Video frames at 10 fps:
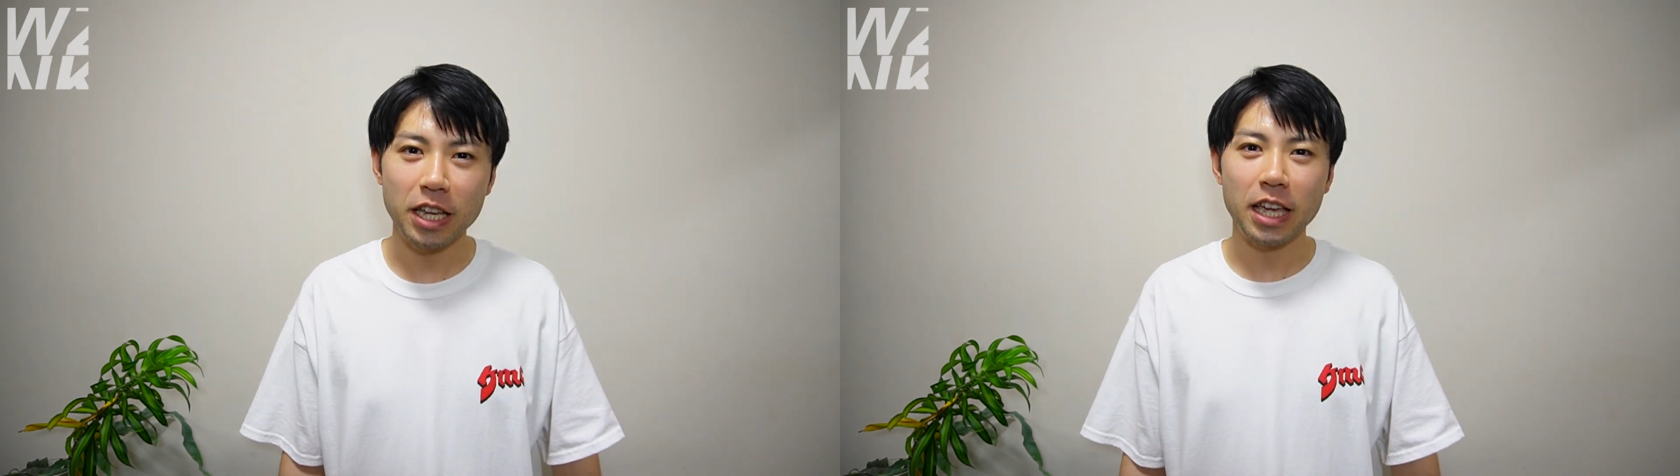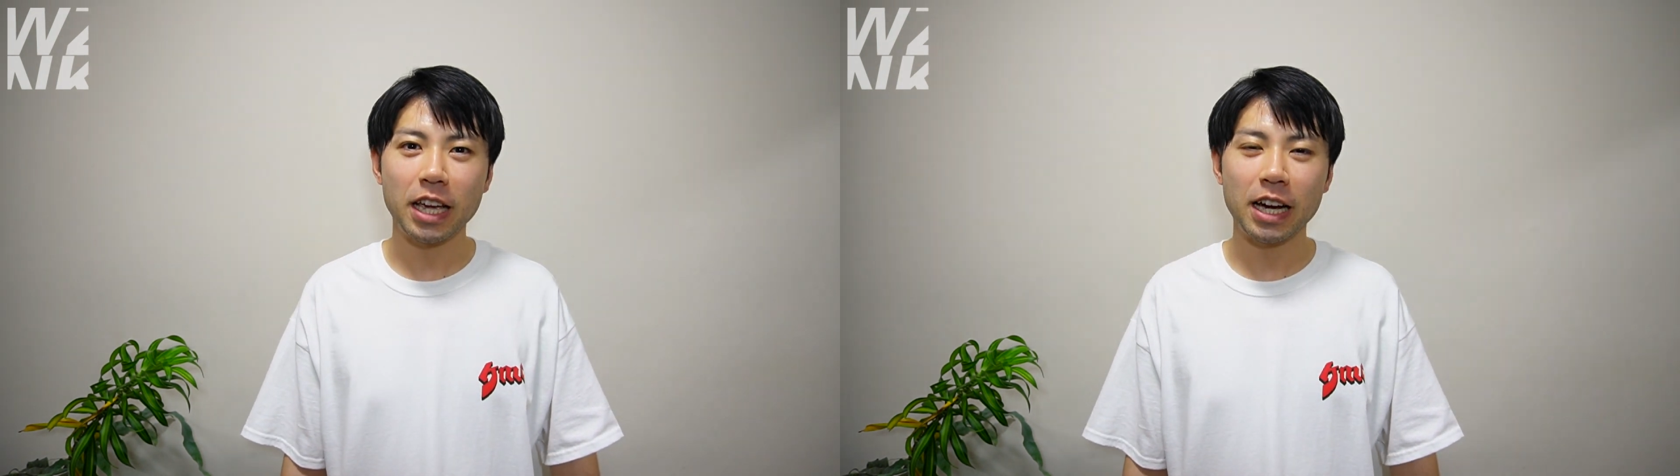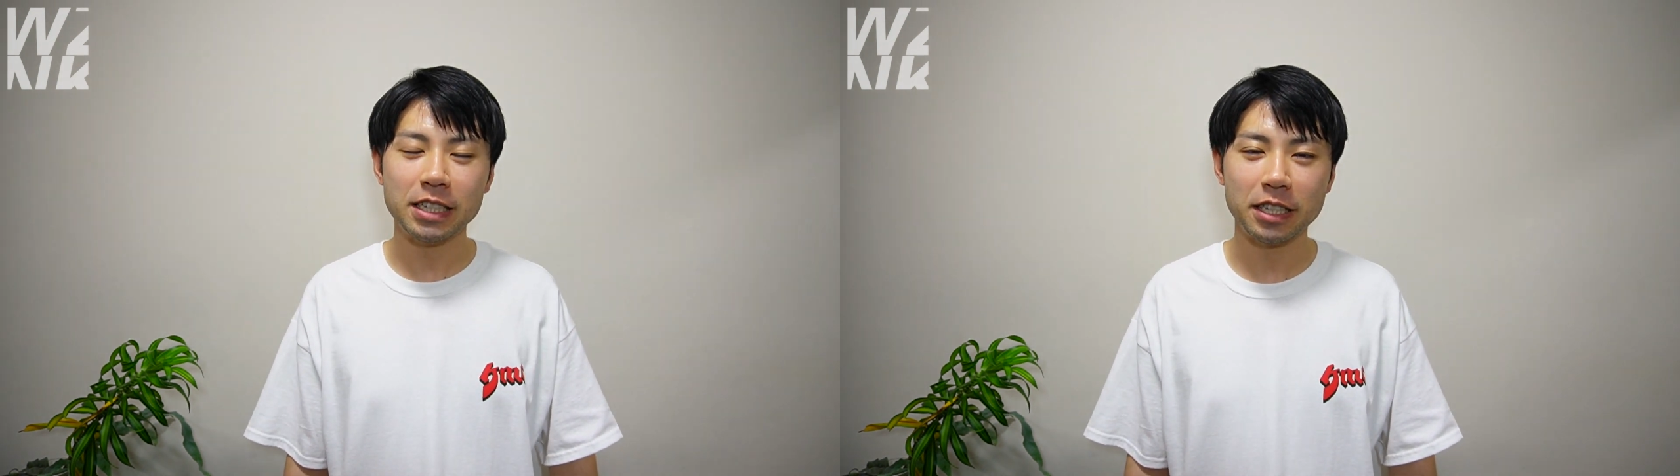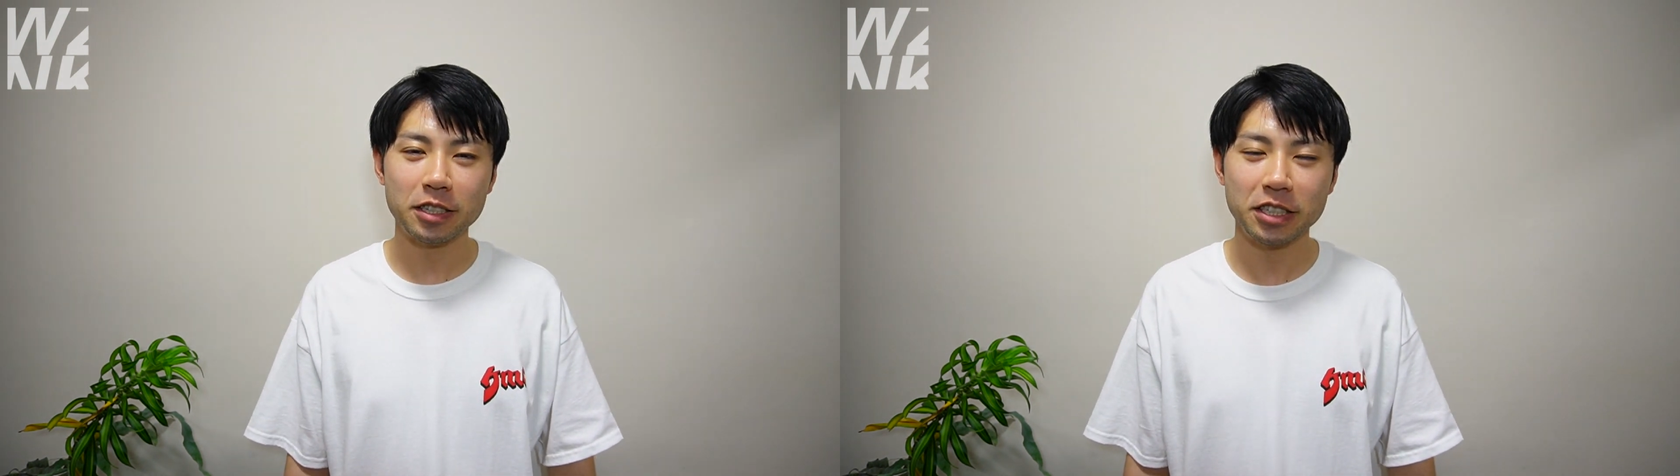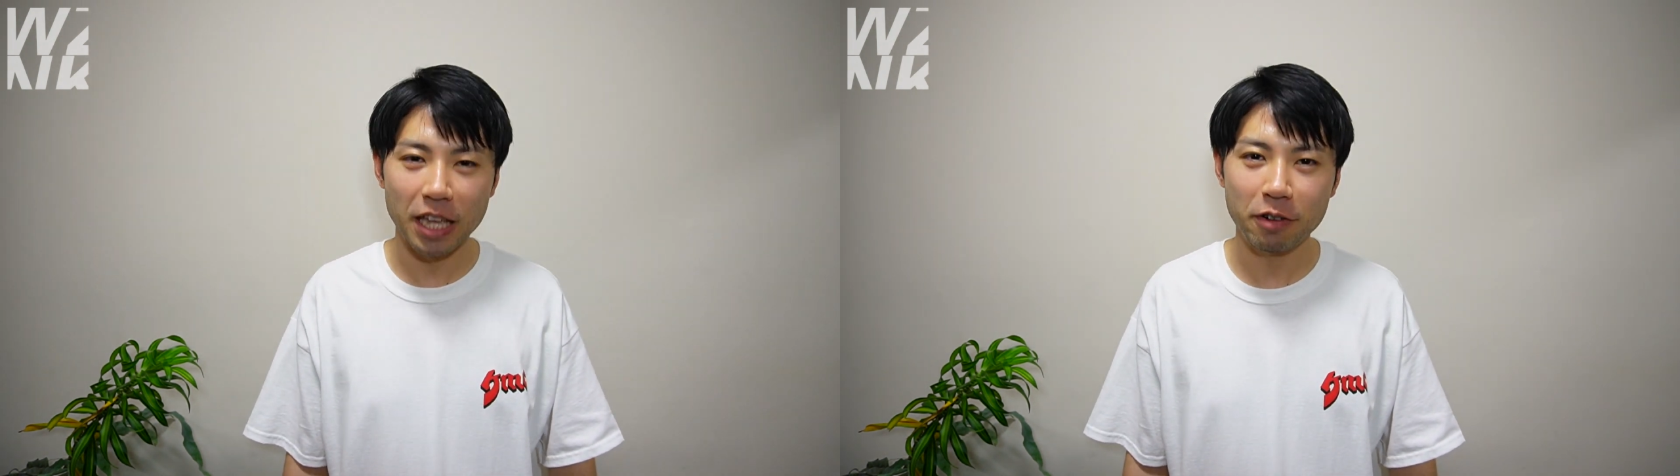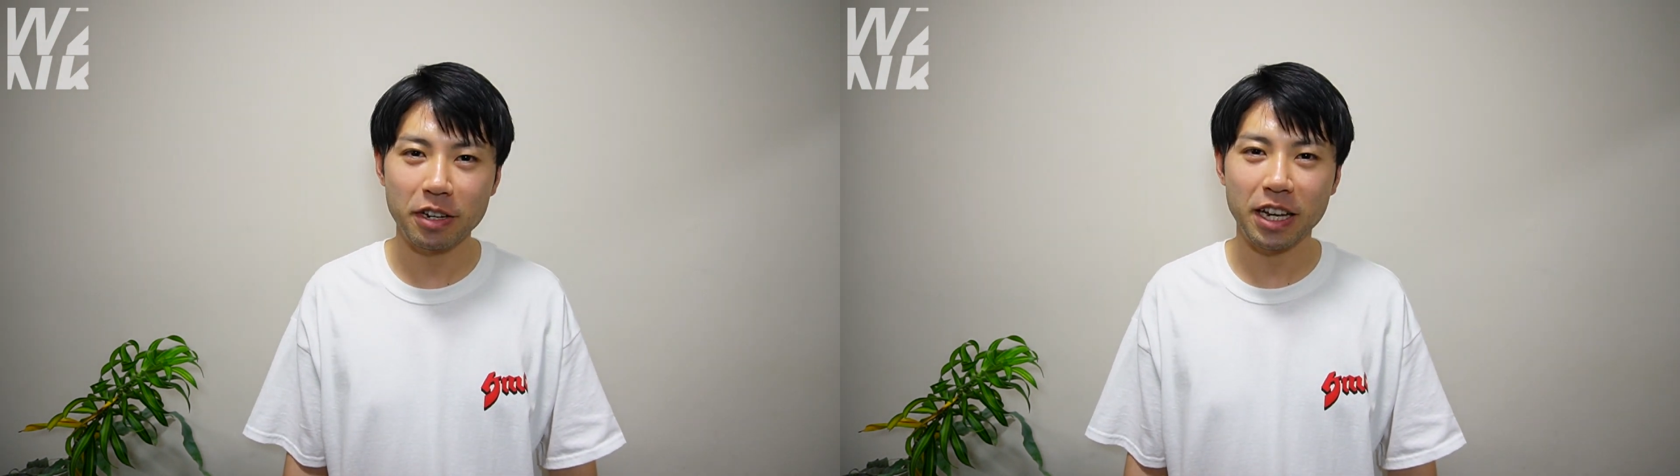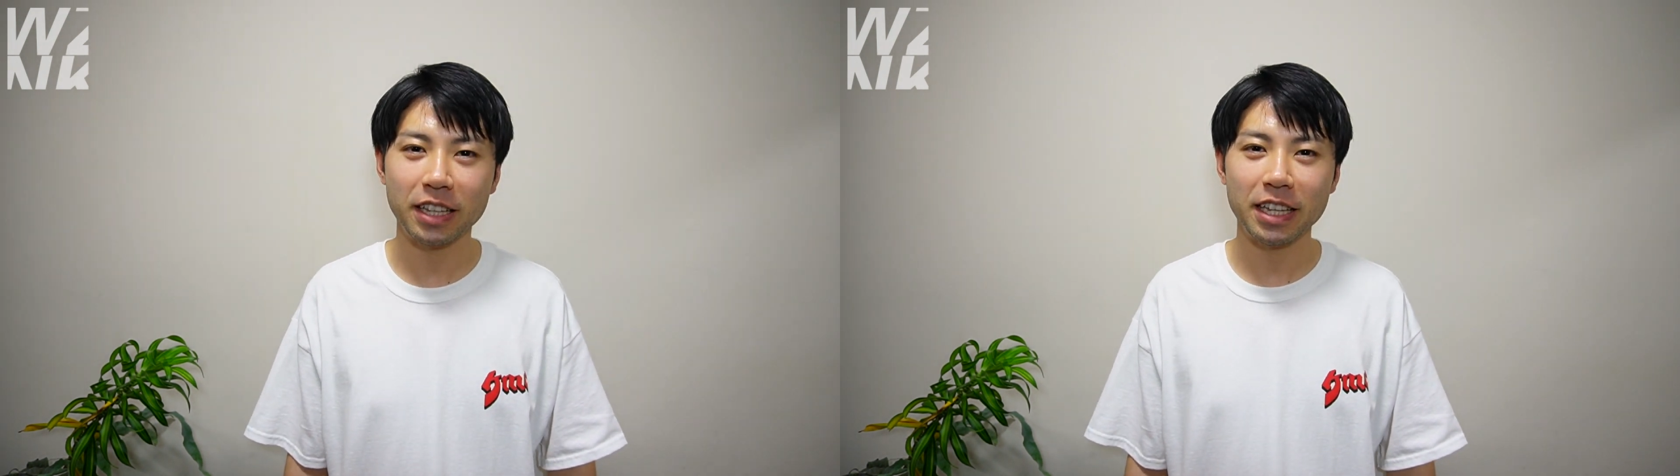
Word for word: え解説して振り返っ